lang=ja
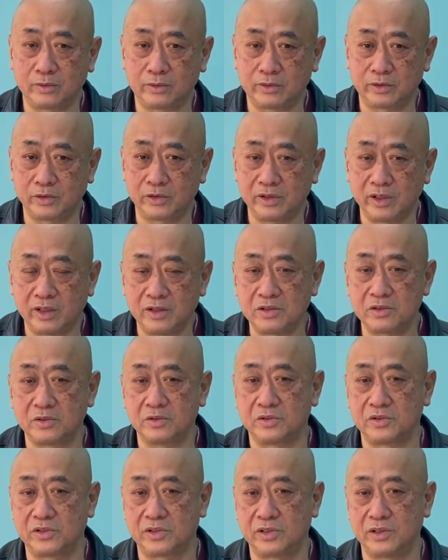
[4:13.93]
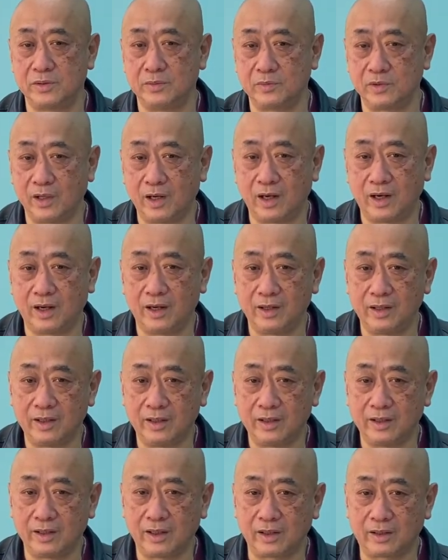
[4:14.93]
ジュニアユースのチームが
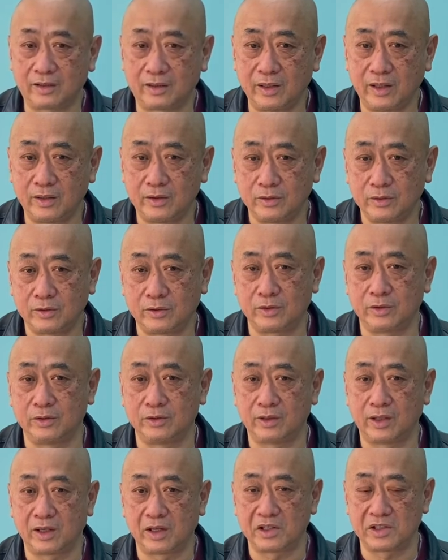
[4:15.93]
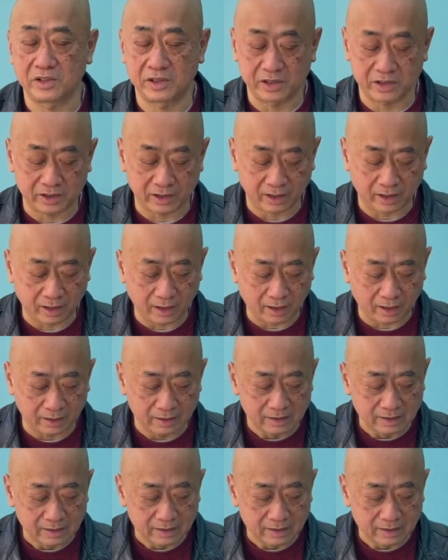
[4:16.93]
やっているっていう話でしたから、